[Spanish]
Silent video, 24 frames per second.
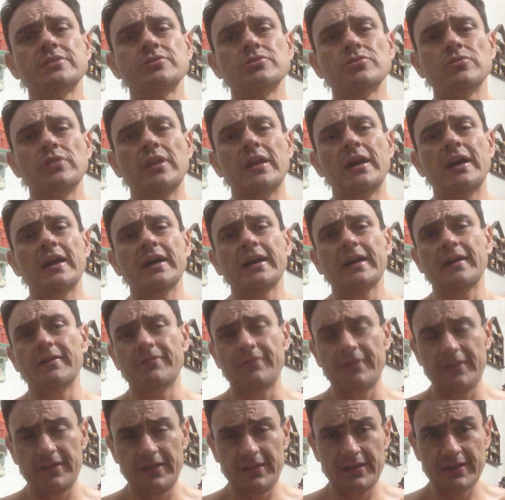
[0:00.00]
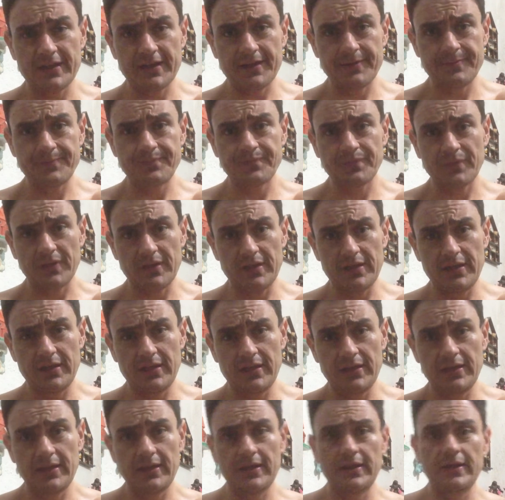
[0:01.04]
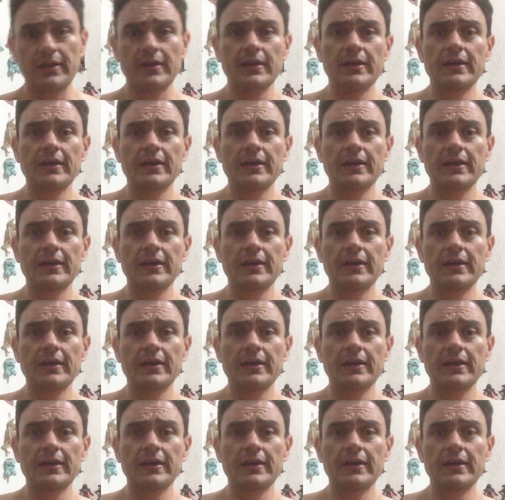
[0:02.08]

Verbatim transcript: son la cafeína y